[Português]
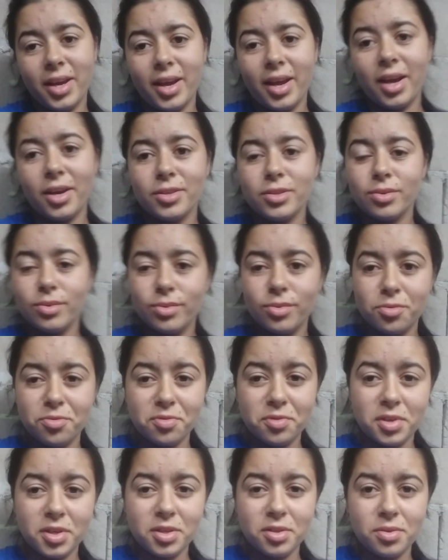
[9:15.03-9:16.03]
é que achou do
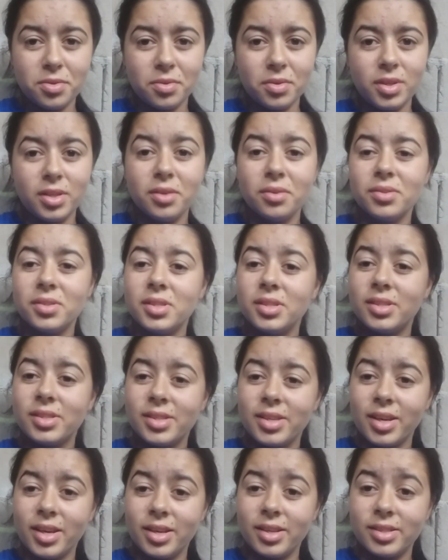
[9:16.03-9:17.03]
vídeo e não se
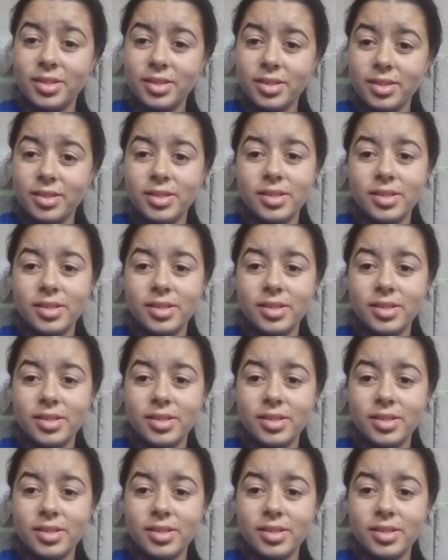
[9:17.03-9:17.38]
esqueça